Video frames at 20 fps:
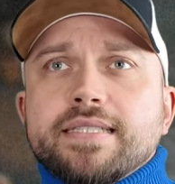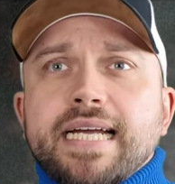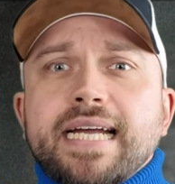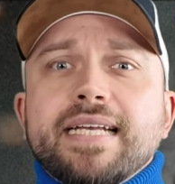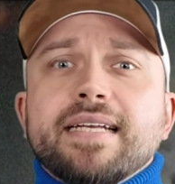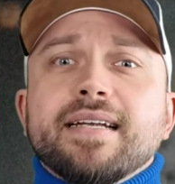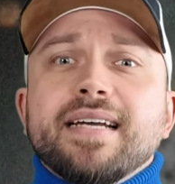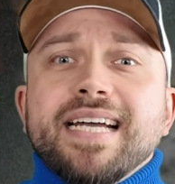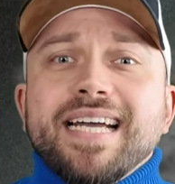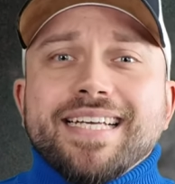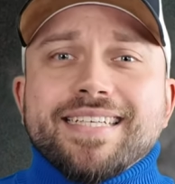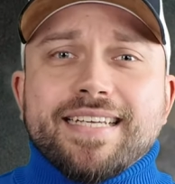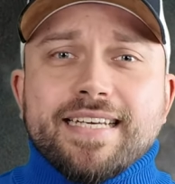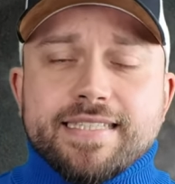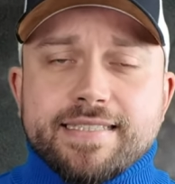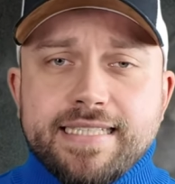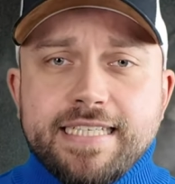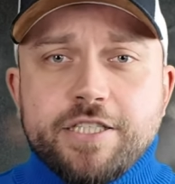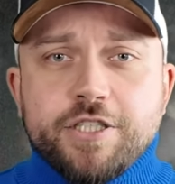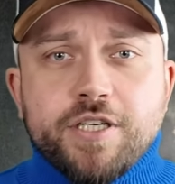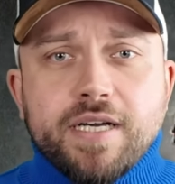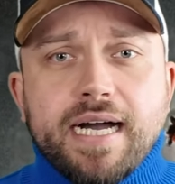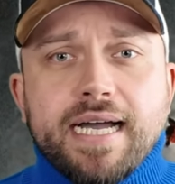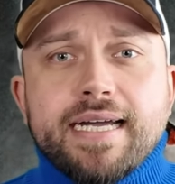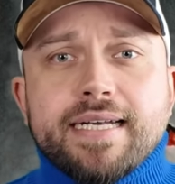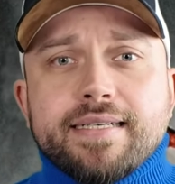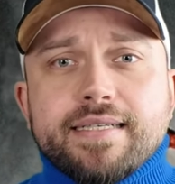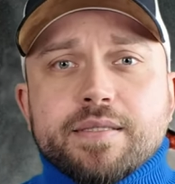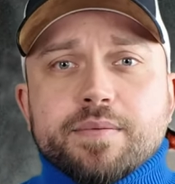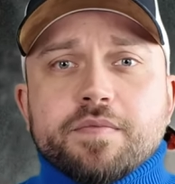Denn das CGI
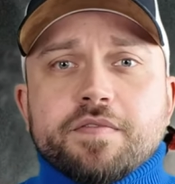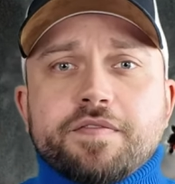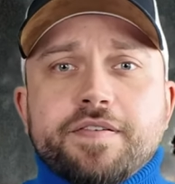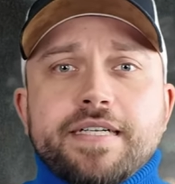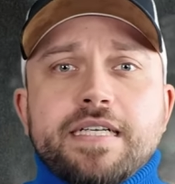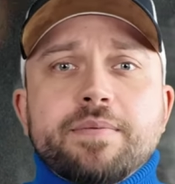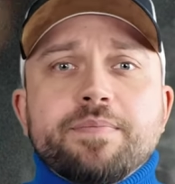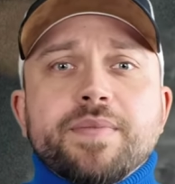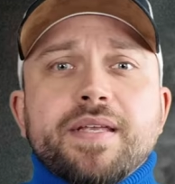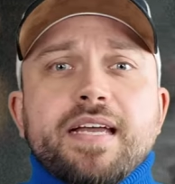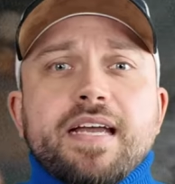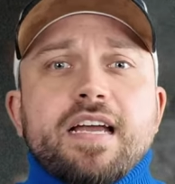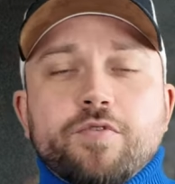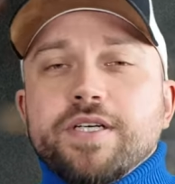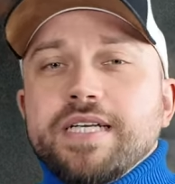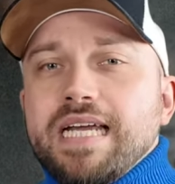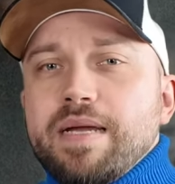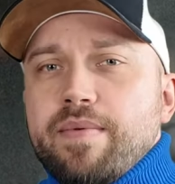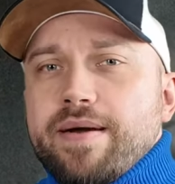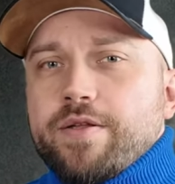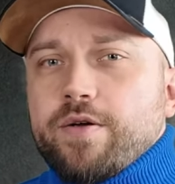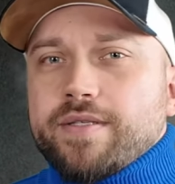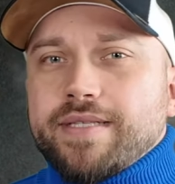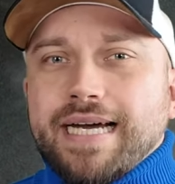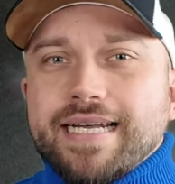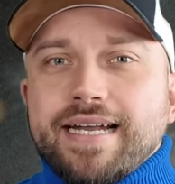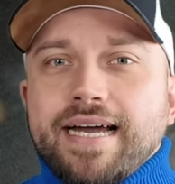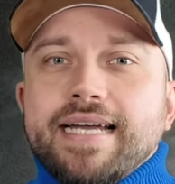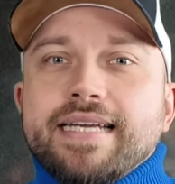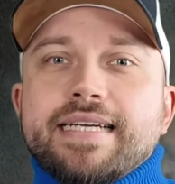in diesem Film wurde immer nur
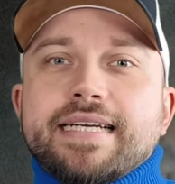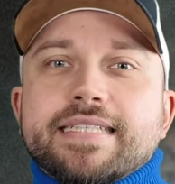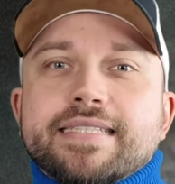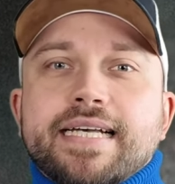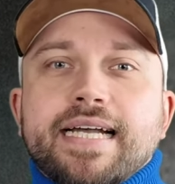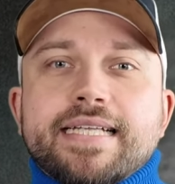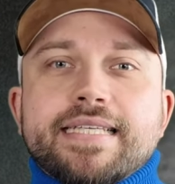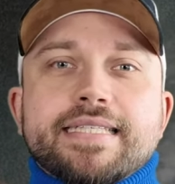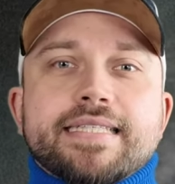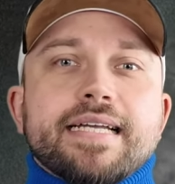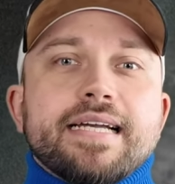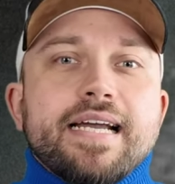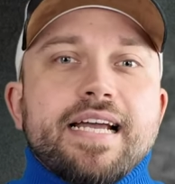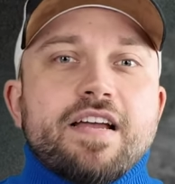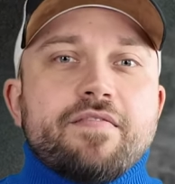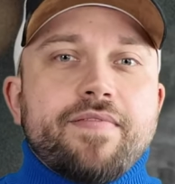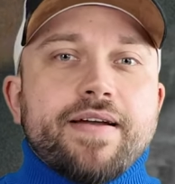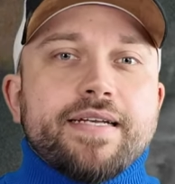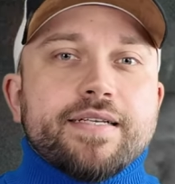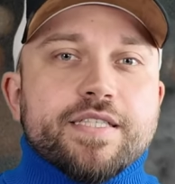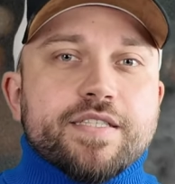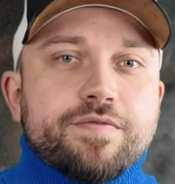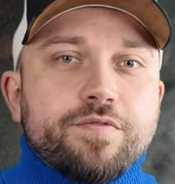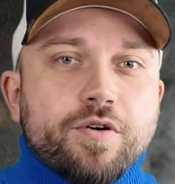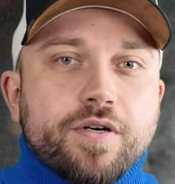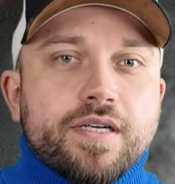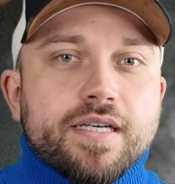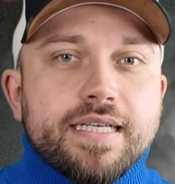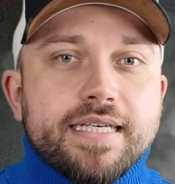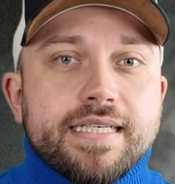dann eingesetzt, wenn es
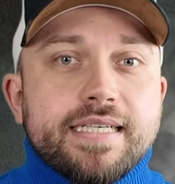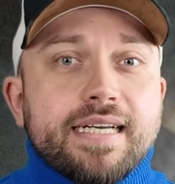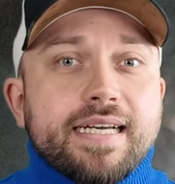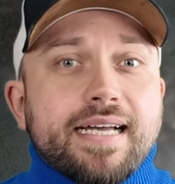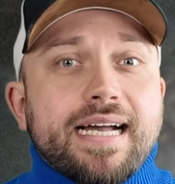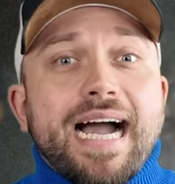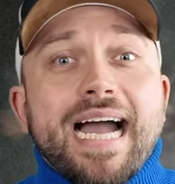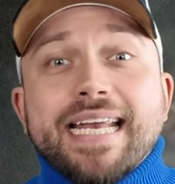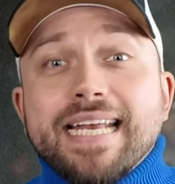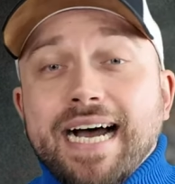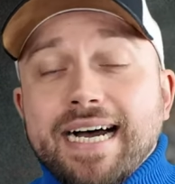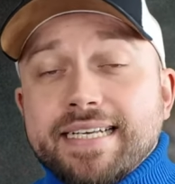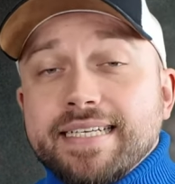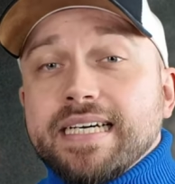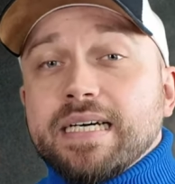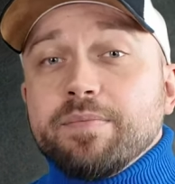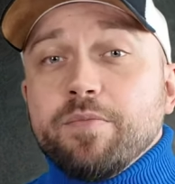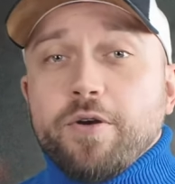wirklich keine andere